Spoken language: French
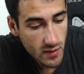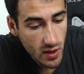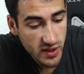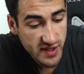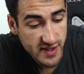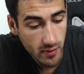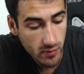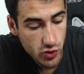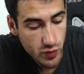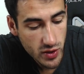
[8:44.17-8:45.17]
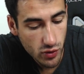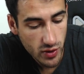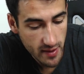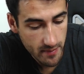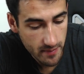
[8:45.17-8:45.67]
Ok, c'est le moment de jouer le
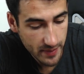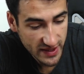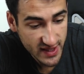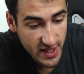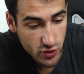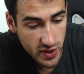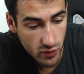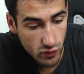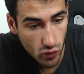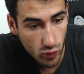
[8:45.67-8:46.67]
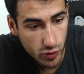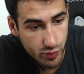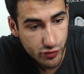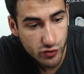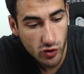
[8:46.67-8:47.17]
golem, parce qu'il a joué une troupe de
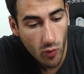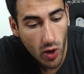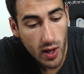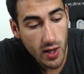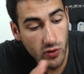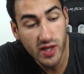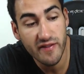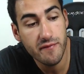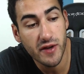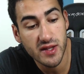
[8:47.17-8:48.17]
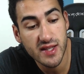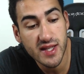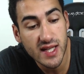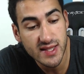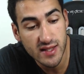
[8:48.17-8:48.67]
plus que moi, donc elle va me faire des
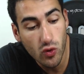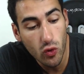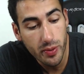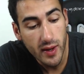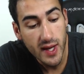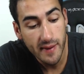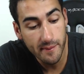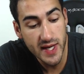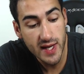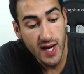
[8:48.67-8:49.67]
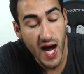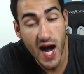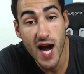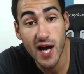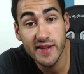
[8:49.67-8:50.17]
dégâts cette troupe, mais
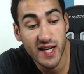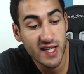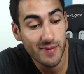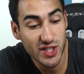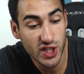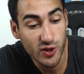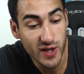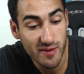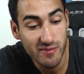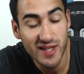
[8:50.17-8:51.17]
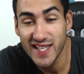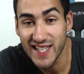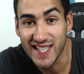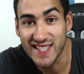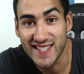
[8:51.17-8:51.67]
euh, derrière bah, j'ai le golem,
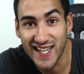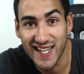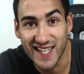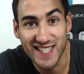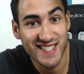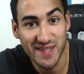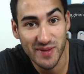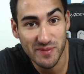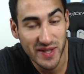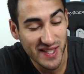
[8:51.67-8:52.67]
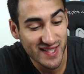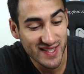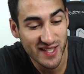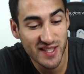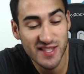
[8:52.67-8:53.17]
et ça, ça n'a pas de
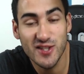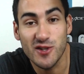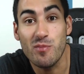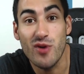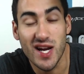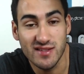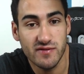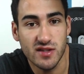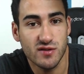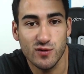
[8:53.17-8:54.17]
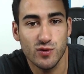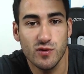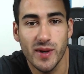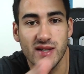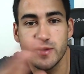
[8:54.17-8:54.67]
prix. Is not a price,
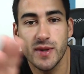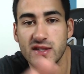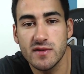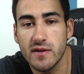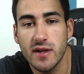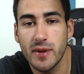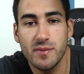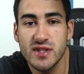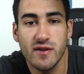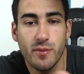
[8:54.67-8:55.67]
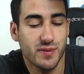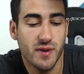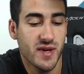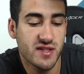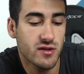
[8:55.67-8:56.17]
pas, ça n'a pas de prix, c'est
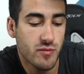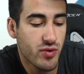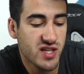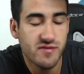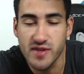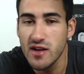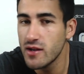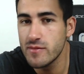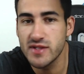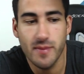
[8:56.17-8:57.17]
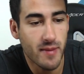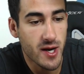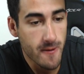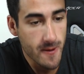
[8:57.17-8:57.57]
pas it's not a price, c'est pas mal.